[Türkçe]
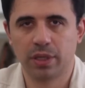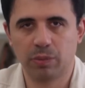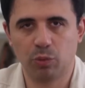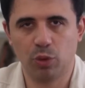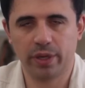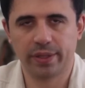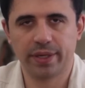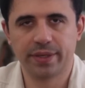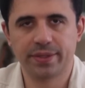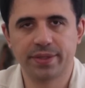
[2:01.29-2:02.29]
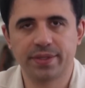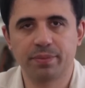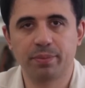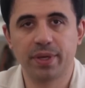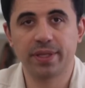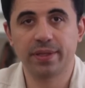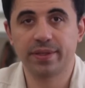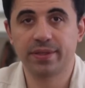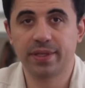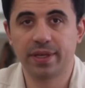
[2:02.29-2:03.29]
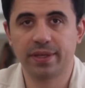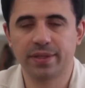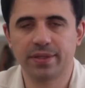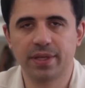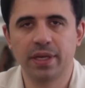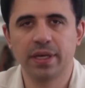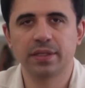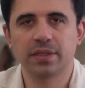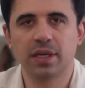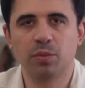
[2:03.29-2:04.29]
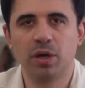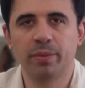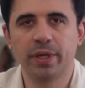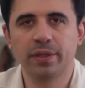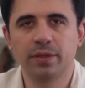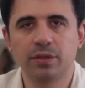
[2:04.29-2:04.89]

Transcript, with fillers: Bu arada sizin bedeniniz neredeyse tamamen